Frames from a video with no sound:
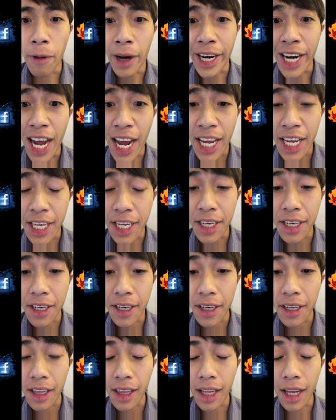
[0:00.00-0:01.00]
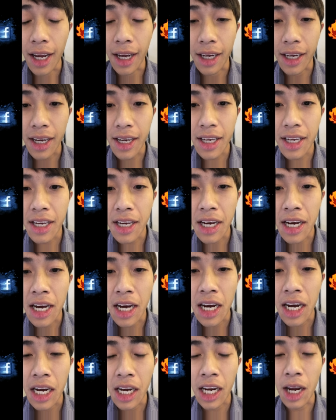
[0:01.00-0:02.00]
và đây là cái ờ,
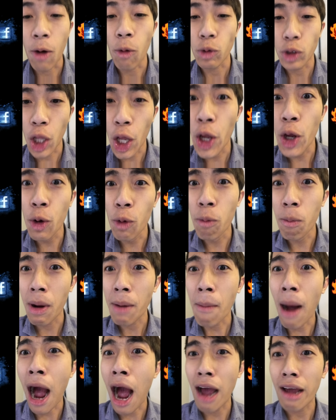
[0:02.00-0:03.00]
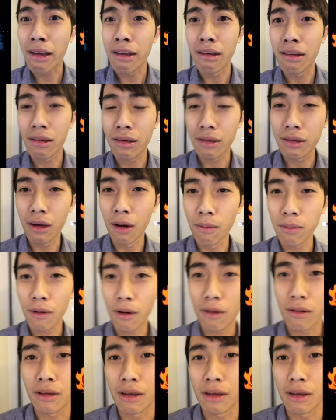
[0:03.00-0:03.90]
cầu tiêu máy bay trong